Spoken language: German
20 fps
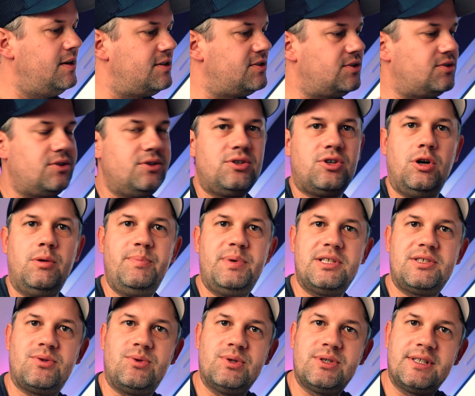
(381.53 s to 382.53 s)
Also so eine
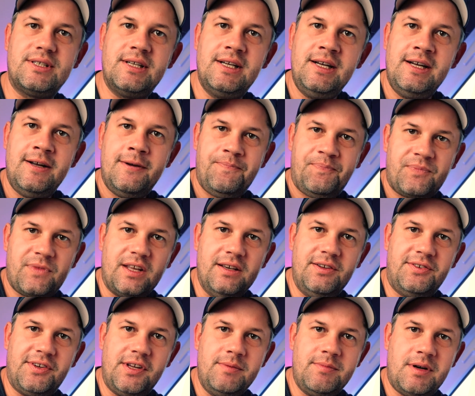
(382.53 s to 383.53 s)
Kompassrose
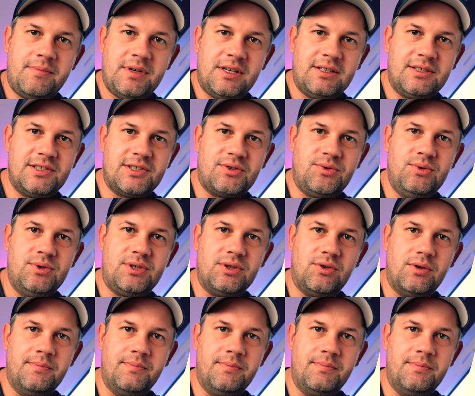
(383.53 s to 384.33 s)
ist immer mal ganz gut,